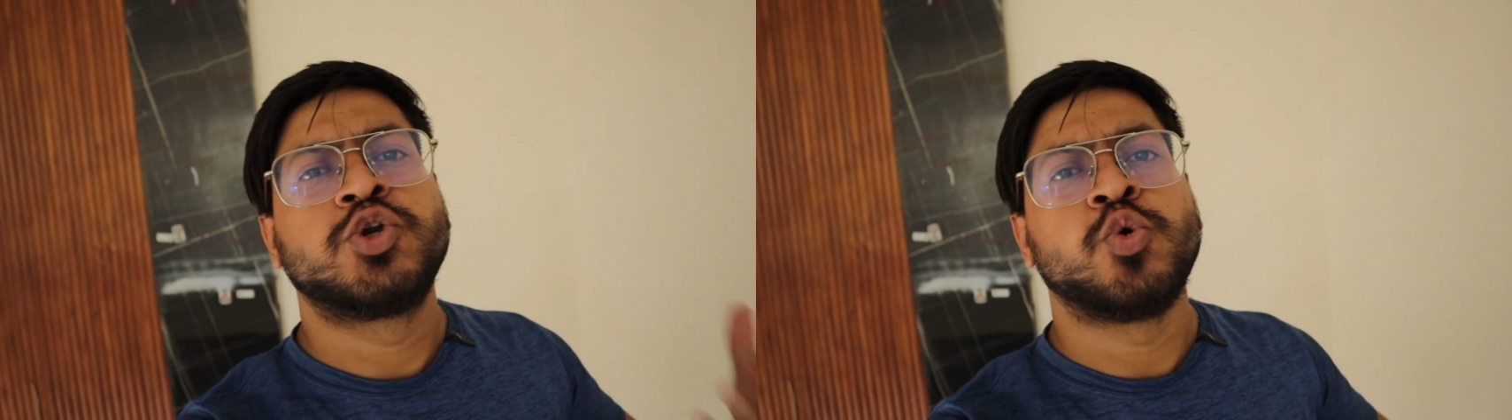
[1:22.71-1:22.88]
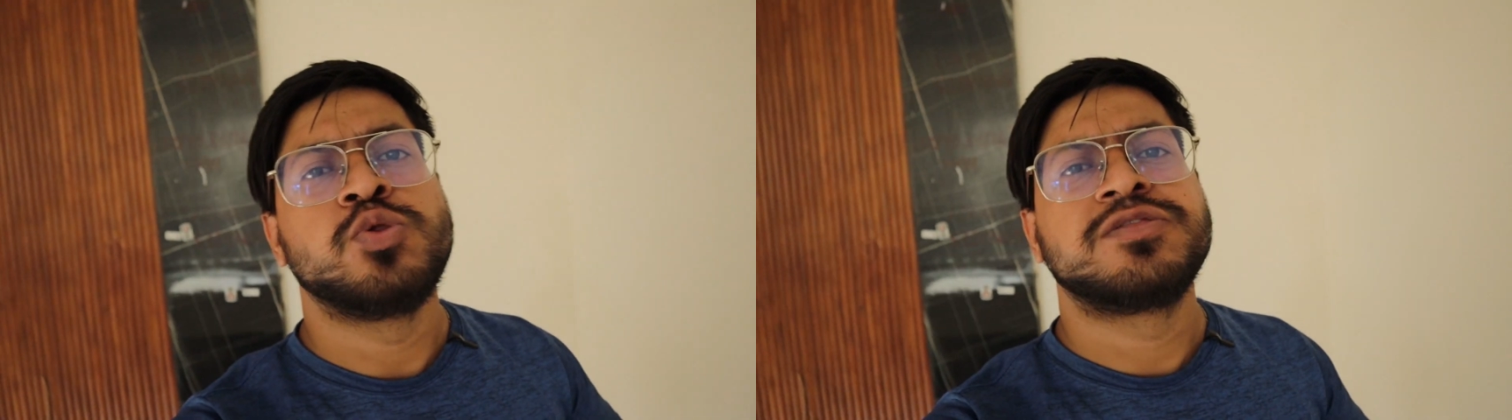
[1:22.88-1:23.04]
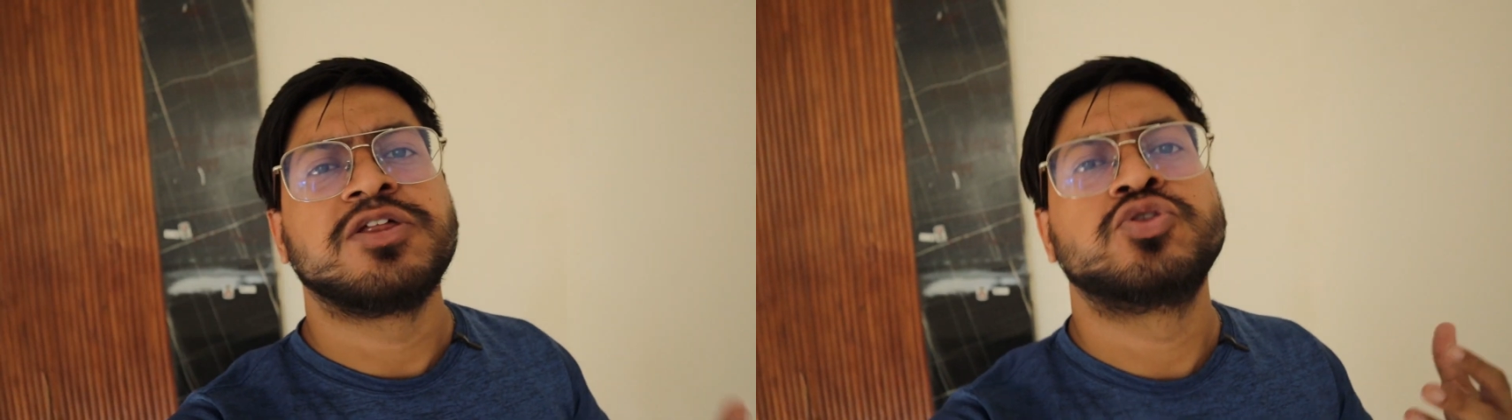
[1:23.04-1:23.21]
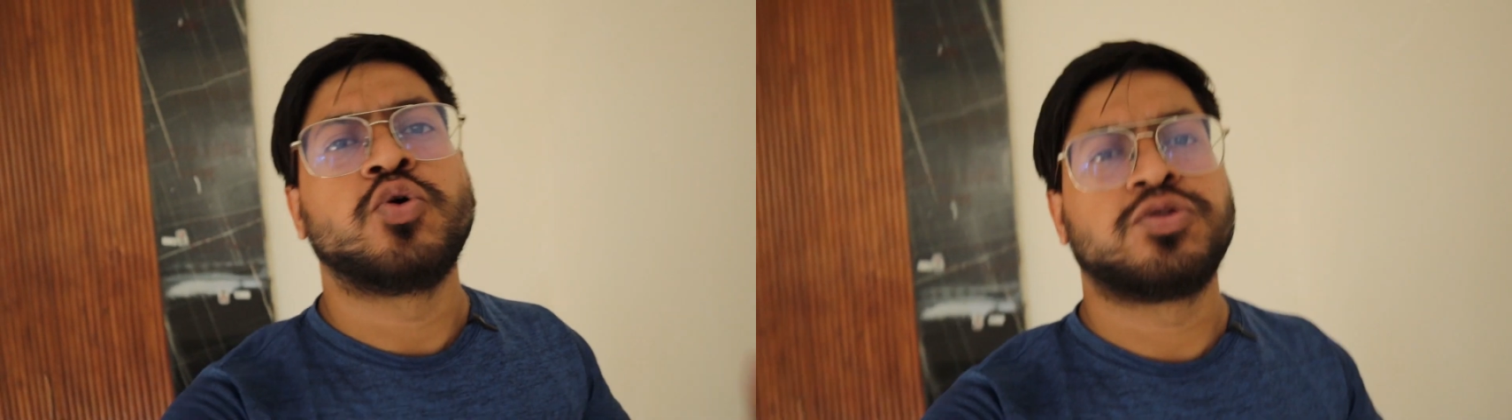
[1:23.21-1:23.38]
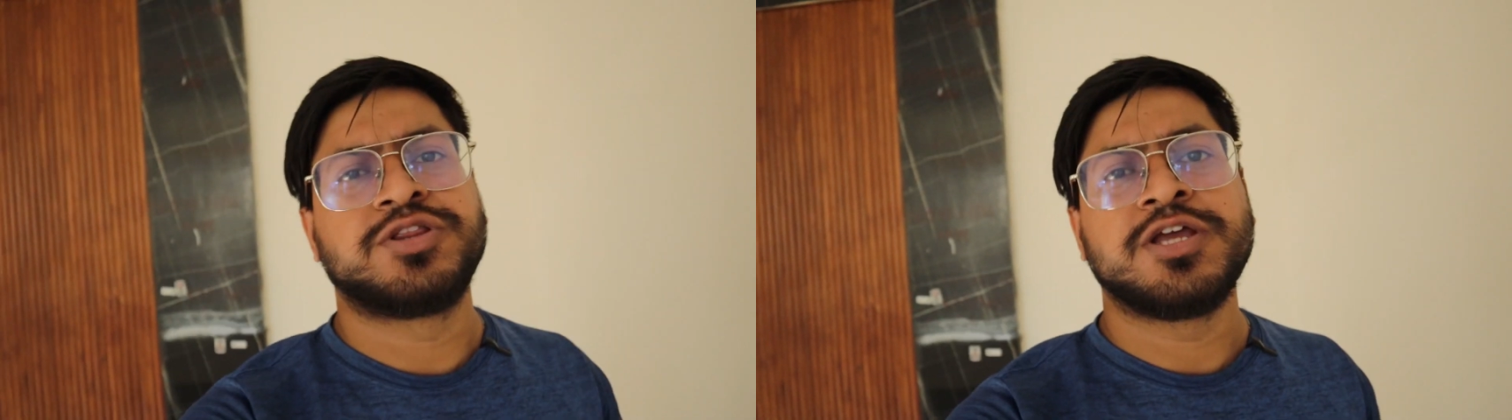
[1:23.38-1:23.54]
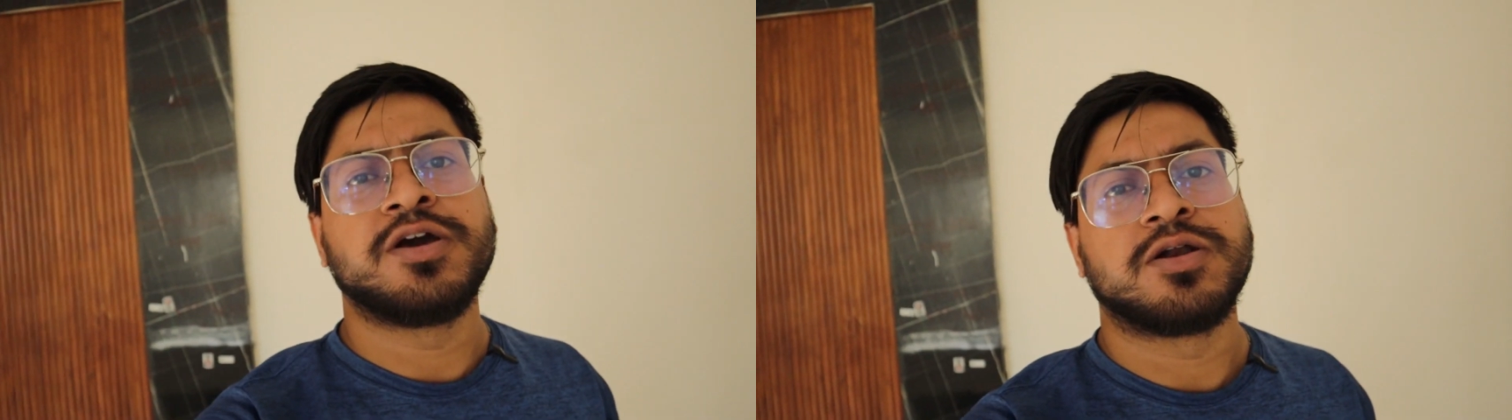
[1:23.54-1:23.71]
टूल से
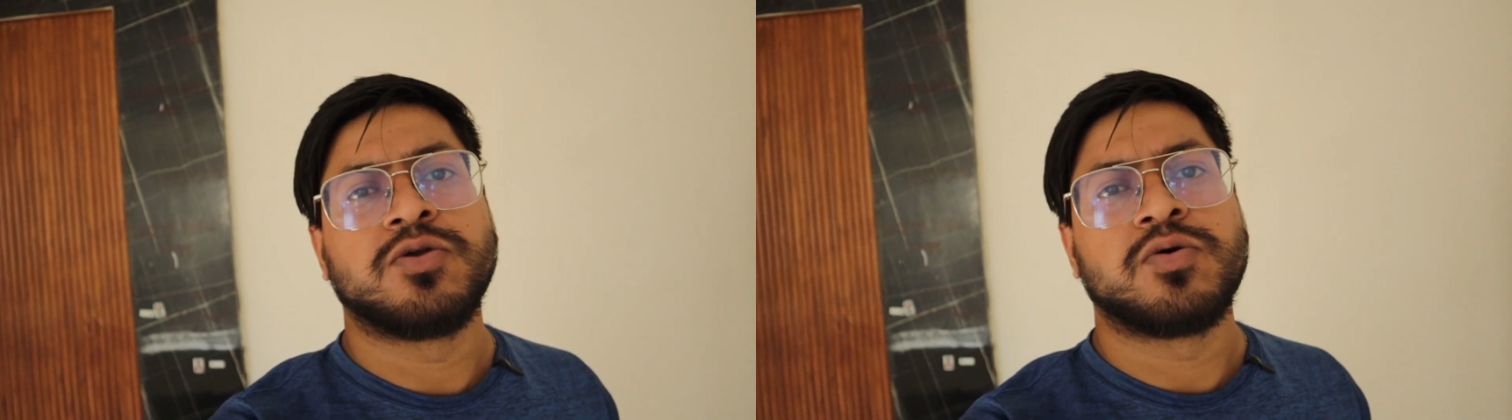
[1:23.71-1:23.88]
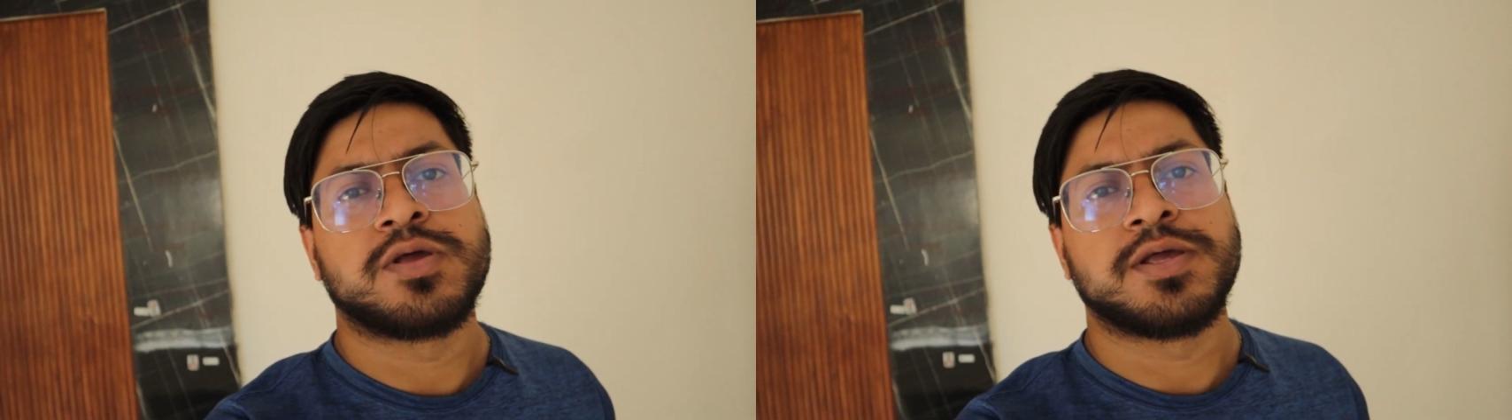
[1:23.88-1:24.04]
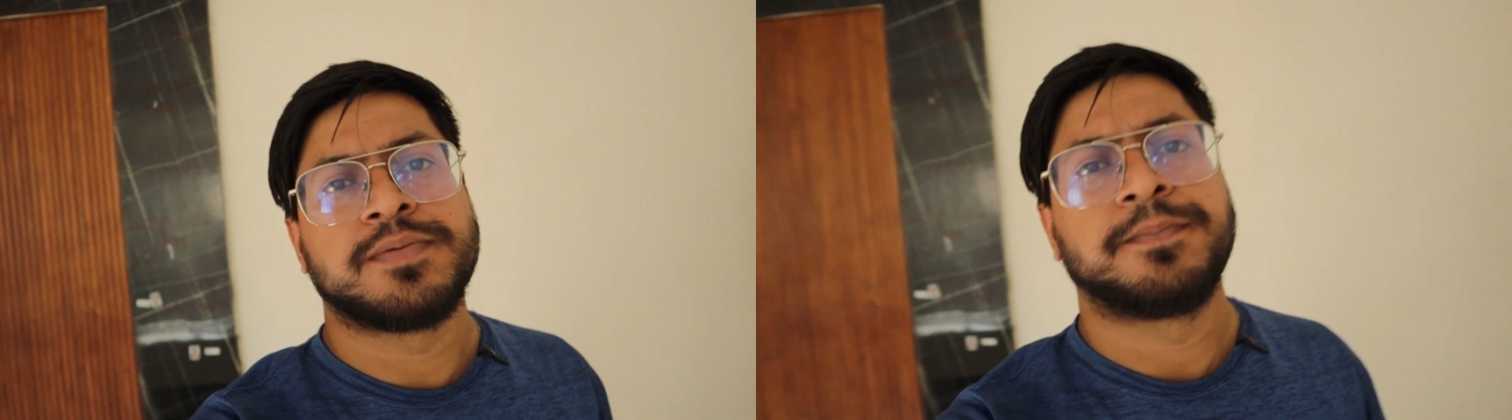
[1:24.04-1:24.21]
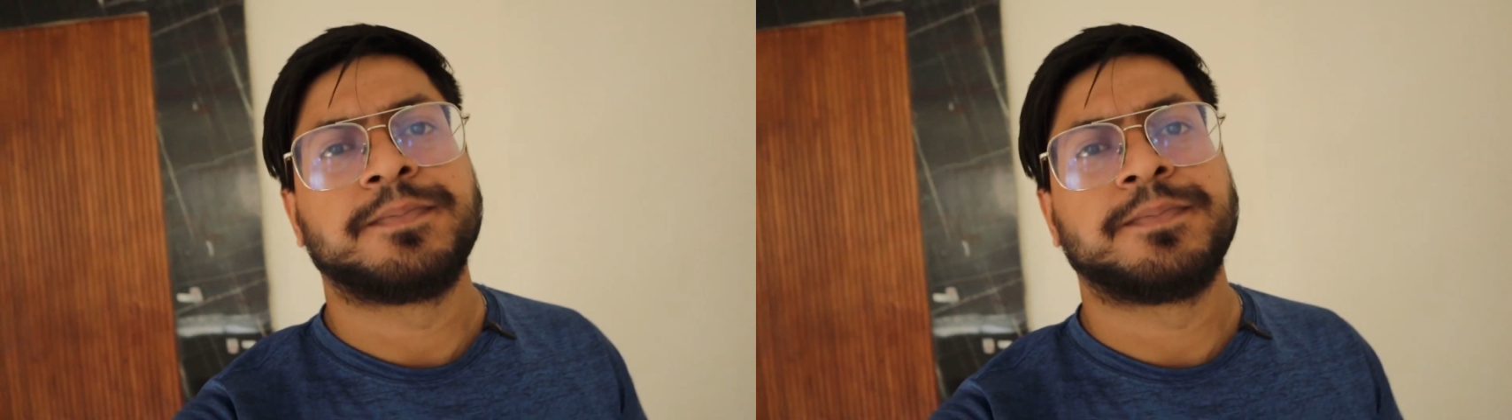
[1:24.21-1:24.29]
दोस्ती कर लोगे